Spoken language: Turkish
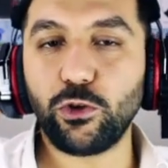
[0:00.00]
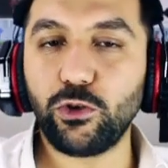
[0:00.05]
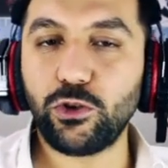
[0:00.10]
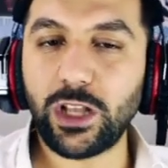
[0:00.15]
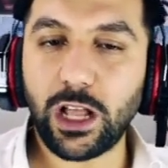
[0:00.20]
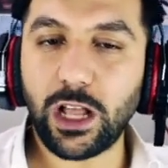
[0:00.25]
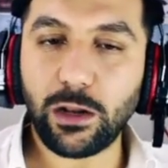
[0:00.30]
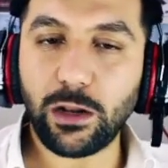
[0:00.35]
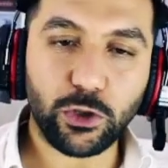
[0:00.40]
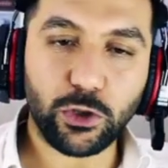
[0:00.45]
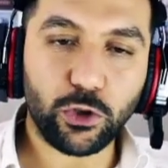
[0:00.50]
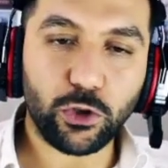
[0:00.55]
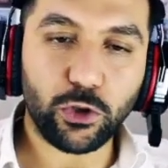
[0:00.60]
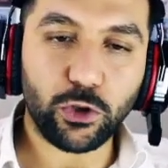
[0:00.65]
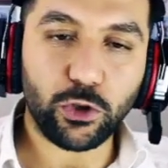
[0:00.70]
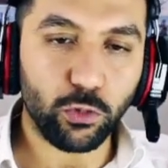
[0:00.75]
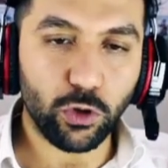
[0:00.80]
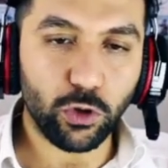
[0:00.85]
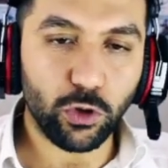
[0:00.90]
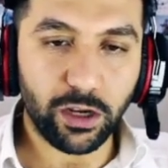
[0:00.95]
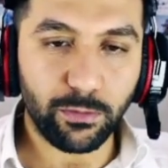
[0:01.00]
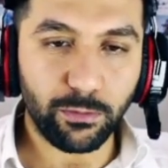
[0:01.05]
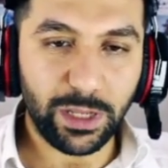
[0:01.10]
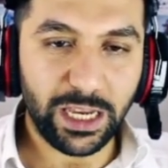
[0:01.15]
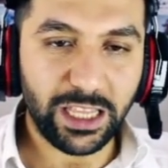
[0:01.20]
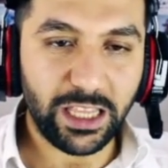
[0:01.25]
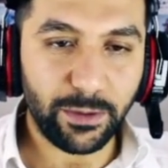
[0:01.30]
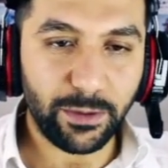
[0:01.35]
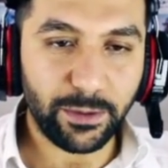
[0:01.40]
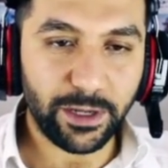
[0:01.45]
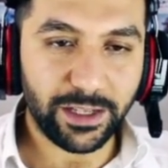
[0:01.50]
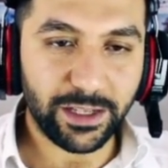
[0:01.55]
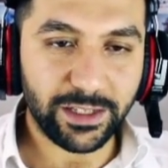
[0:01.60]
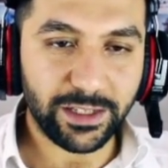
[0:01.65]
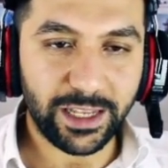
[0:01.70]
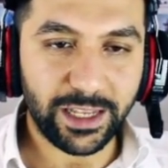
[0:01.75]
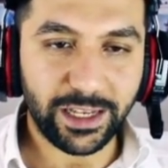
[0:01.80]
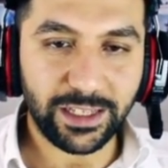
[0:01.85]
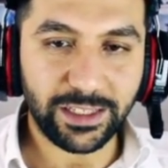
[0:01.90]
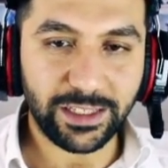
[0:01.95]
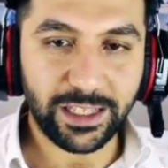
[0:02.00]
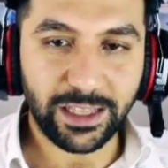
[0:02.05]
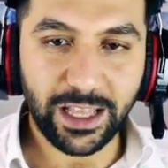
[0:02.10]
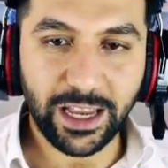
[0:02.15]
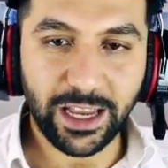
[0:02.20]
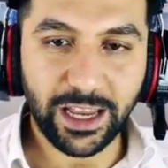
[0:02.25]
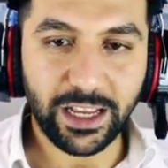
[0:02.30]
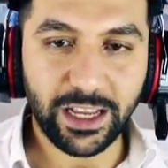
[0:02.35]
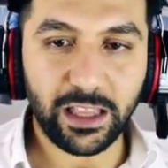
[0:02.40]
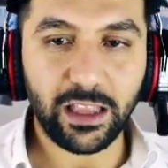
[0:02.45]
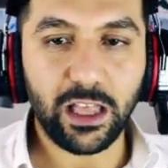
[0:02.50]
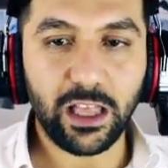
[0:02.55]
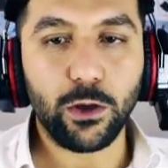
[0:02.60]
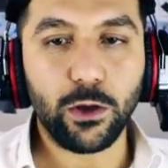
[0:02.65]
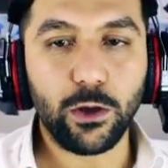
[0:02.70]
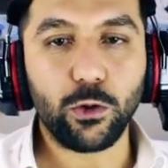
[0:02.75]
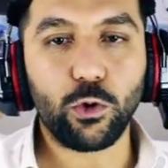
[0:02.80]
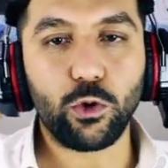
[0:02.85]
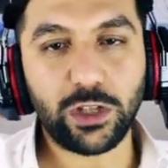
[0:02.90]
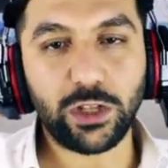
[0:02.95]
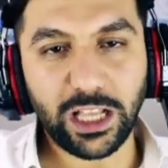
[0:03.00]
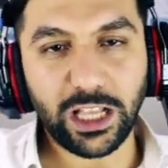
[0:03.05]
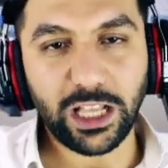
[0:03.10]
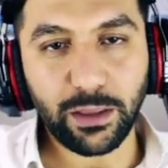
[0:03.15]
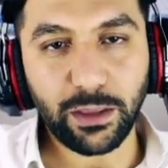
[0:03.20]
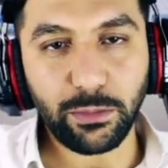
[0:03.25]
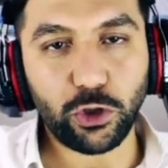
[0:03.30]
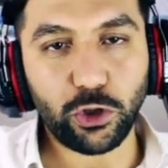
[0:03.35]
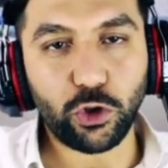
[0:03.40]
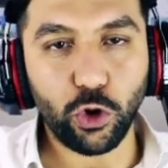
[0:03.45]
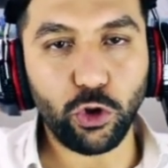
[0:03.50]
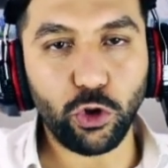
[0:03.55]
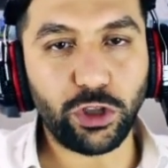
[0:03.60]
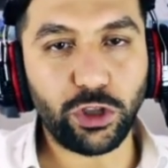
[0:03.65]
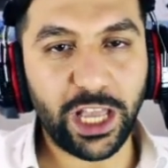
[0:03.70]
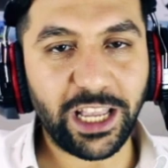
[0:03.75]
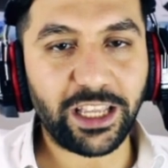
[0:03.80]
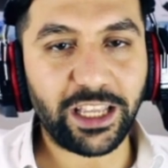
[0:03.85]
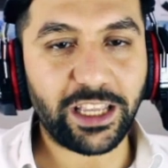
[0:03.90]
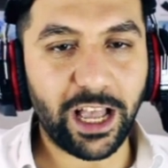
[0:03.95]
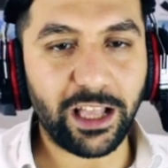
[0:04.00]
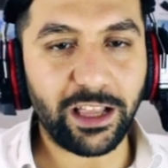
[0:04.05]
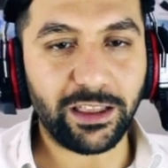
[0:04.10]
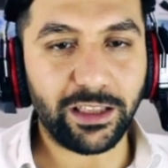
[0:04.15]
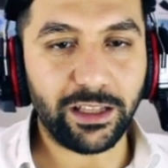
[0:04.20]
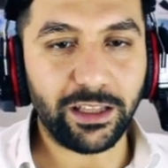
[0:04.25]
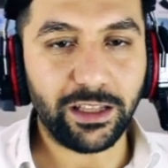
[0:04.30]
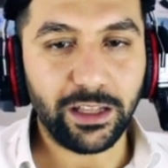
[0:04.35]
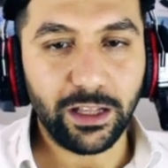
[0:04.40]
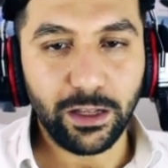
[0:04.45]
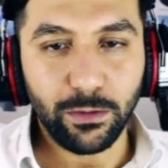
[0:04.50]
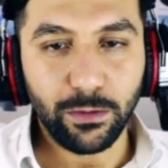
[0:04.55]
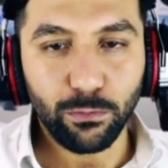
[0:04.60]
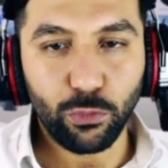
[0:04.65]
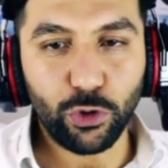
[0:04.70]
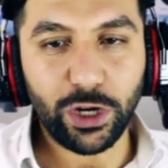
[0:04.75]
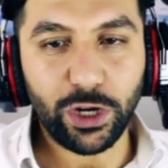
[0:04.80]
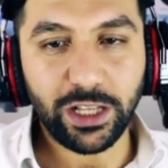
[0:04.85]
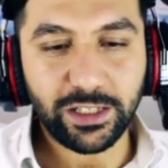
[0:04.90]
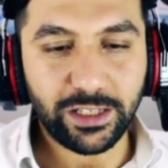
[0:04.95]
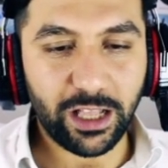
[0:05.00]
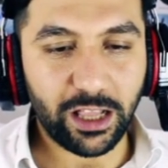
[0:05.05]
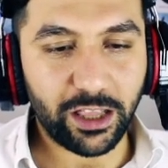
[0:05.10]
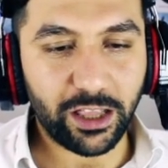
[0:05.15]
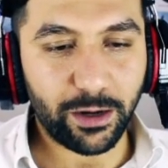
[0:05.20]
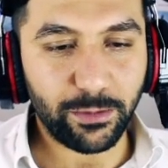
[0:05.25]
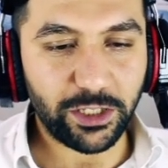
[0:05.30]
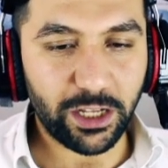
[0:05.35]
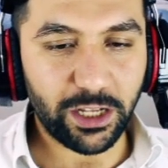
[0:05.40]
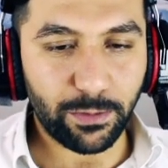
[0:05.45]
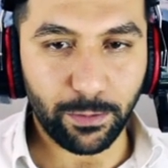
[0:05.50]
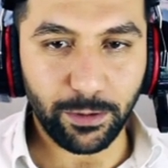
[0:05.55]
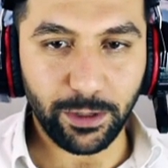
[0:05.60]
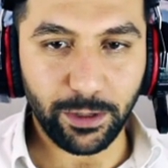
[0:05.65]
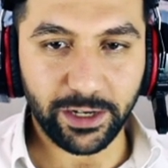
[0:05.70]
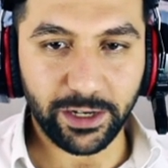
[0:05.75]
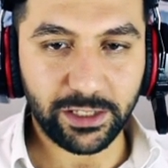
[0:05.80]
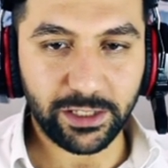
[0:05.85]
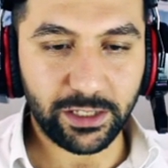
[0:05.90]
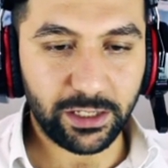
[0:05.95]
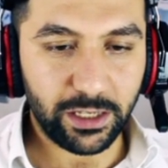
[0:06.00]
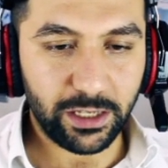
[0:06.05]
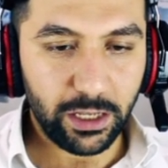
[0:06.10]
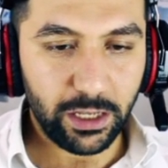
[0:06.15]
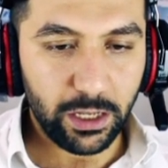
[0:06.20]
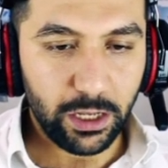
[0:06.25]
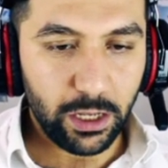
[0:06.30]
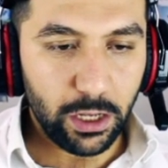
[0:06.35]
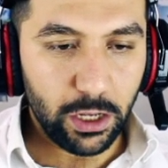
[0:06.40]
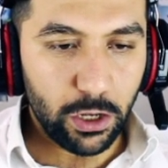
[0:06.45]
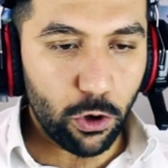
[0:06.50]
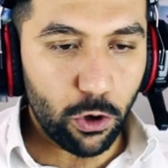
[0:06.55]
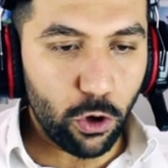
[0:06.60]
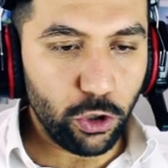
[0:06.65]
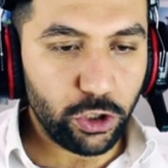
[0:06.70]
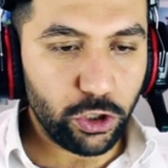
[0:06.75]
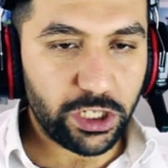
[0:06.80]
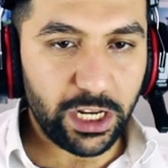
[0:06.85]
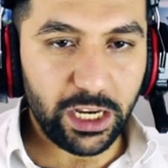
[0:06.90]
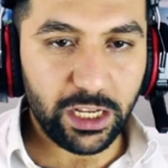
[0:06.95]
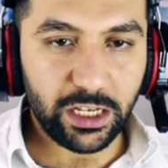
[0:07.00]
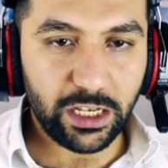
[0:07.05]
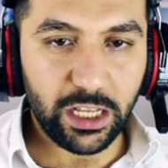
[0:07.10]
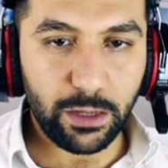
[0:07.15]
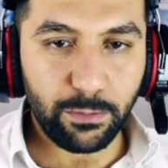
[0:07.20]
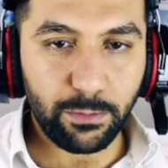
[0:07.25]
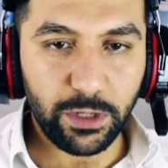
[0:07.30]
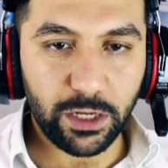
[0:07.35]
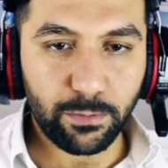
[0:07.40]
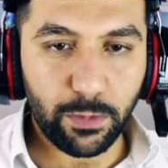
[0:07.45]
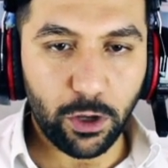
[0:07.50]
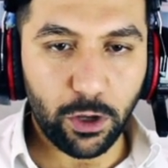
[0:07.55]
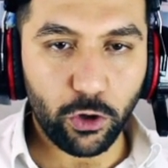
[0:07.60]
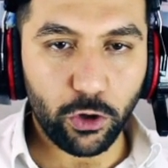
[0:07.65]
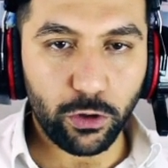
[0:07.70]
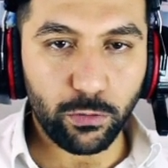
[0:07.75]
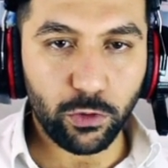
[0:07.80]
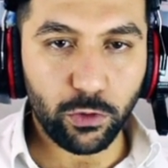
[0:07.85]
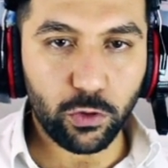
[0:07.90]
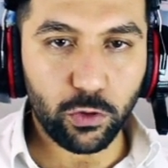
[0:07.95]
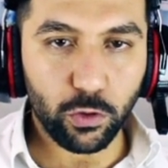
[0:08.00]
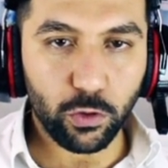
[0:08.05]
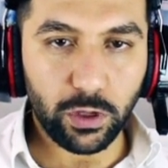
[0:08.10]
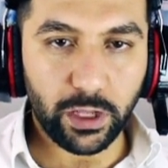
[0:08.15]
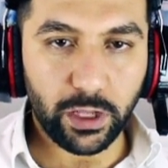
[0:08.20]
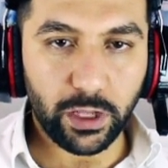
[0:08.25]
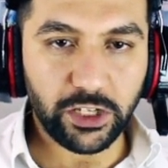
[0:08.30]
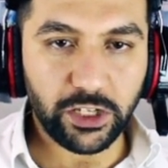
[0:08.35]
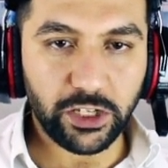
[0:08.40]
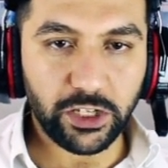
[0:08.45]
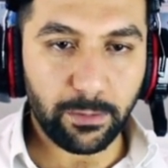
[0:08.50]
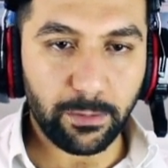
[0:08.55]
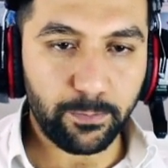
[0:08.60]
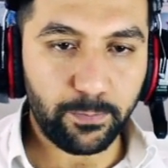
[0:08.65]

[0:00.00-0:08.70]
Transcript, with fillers: Güzel bir köy bulalım belediye binası 8'de derken güzel de bir köy denk geldi. Buraya saldırımızı yapabiliriz. Öncelikle bir balonumu kullanacağım.